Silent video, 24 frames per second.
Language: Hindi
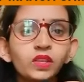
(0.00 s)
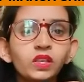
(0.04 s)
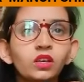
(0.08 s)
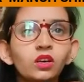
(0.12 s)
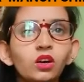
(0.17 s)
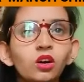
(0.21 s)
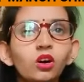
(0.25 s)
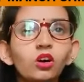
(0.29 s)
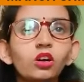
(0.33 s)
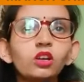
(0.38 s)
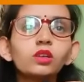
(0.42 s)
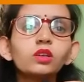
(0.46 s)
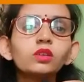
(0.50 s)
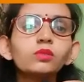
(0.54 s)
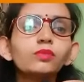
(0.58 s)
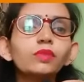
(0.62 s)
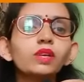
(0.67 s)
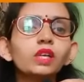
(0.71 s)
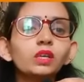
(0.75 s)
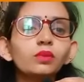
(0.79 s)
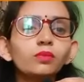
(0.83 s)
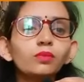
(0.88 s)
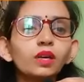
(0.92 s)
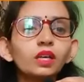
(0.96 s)
और मेन
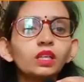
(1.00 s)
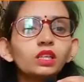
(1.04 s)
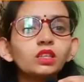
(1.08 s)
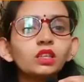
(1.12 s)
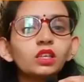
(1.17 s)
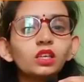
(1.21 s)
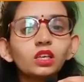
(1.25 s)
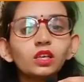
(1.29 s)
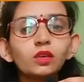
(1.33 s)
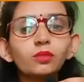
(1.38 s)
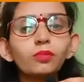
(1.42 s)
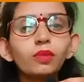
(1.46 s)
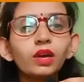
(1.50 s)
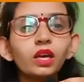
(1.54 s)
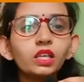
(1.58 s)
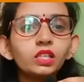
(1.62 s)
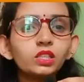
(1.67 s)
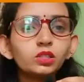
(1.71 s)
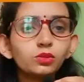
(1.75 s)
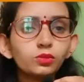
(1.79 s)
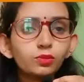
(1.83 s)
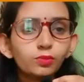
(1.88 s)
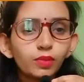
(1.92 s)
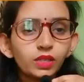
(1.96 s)
बात यह कि मैं इस
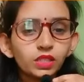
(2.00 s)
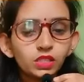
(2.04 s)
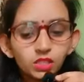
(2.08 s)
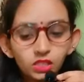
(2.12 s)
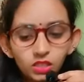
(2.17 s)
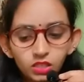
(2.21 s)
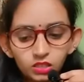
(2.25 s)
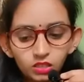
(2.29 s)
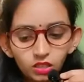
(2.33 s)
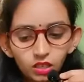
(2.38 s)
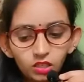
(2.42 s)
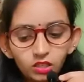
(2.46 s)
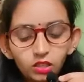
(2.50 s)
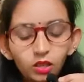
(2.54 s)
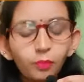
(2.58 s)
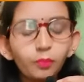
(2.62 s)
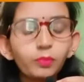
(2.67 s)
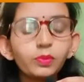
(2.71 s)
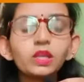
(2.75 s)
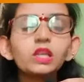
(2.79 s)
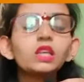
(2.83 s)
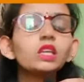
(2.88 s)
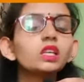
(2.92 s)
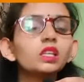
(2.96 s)
मंच के साथ अपने
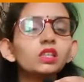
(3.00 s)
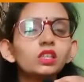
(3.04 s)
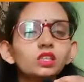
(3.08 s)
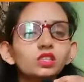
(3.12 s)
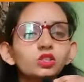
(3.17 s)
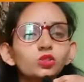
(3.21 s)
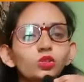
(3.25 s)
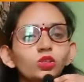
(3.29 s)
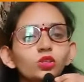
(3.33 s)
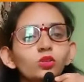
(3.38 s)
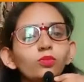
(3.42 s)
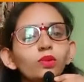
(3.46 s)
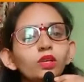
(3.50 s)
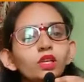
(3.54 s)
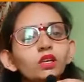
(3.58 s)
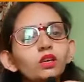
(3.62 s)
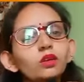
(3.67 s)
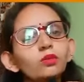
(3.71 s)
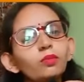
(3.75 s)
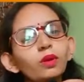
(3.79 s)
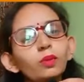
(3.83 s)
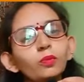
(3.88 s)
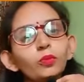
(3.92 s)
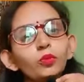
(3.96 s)
लिए नहीं जुड़ी हूँ बल्कि मैं
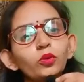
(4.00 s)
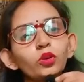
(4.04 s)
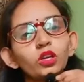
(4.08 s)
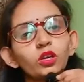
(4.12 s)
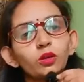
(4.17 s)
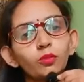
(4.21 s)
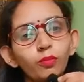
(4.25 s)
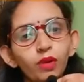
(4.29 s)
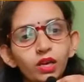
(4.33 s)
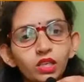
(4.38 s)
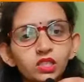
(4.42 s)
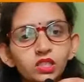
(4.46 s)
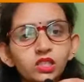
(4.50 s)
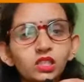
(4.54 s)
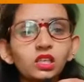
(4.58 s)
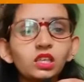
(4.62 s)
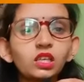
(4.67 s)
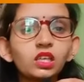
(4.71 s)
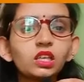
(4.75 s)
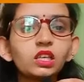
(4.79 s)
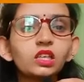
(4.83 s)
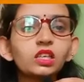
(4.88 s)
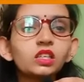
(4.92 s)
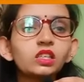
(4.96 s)
पूरे हिमाचल के लिए
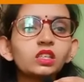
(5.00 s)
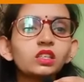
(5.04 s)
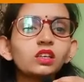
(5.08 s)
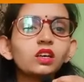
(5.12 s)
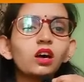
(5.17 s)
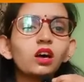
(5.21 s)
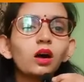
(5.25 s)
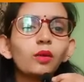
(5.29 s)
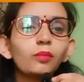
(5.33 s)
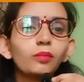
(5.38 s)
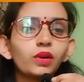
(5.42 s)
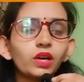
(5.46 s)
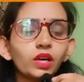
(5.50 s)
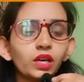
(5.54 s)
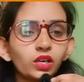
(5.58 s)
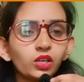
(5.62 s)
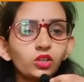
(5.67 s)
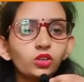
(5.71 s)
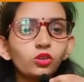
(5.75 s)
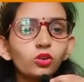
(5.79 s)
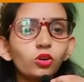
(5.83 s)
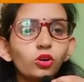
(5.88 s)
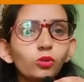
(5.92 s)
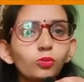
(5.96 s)
ही काम कर रही हूँ और
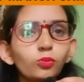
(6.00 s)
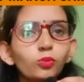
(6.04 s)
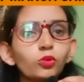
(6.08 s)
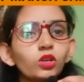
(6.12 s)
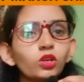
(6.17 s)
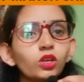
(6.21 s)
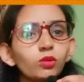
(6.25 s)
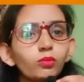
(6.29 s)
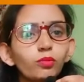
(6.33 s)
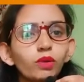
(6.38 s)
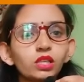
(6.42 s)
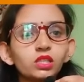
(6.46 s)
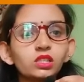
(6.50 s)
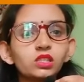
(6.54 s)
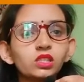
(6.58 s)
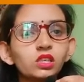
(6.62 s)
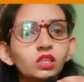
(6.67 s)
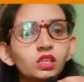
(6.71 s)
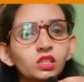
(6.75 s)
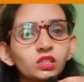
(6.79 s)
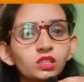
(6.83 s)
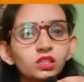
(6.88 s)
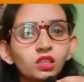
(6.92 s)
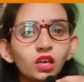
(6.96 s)
पूरे हिमाचल के
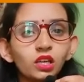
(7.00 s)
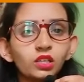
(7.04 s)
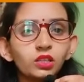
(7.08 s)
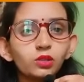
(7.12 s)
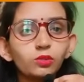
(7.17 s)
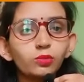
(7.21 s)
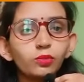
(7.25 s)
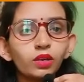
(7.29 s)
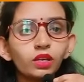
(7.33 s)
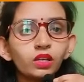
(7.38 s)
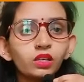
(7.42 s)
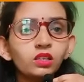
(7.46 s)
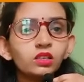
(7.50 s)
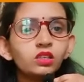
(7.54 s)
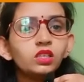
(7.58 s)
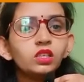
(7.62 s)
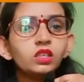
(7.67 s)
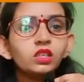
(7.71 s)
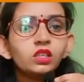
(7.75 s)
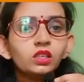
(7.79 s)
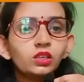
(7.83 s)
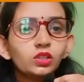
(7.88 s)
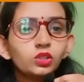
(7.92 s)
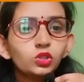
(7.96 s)
साथ ही मैं
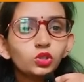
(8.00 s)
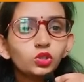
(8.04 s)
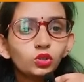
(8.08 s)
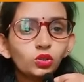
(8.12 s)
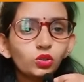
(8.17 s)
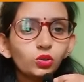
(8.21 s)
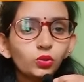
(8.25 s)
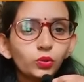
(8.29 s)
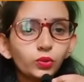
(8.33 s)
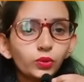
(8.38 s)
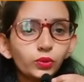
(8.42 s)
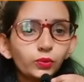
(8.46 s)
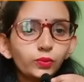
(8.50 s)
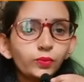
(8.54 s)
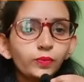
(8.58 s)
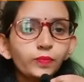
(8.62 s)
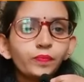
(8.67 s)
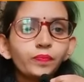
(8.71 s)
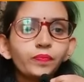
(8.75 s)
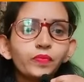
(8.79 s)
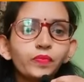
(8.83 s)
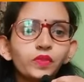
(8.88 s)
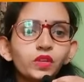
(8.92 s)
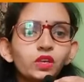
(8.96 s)
जुड़ी हुई हूँ
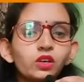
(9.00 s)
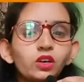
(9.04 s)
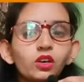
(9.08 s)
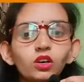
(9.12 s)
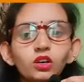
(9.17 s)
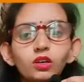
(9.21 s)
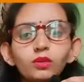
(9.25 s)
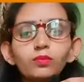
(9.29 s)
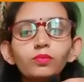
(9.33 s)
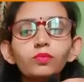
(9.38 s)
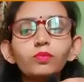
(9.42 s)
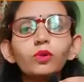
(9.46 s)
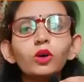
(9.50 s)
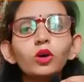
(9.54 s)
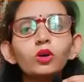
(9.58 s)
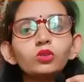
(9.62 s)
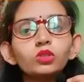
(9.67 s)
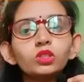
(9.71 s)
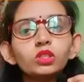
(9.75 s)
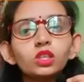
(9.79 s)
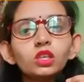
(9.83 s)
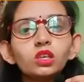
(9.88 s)
और बहुत से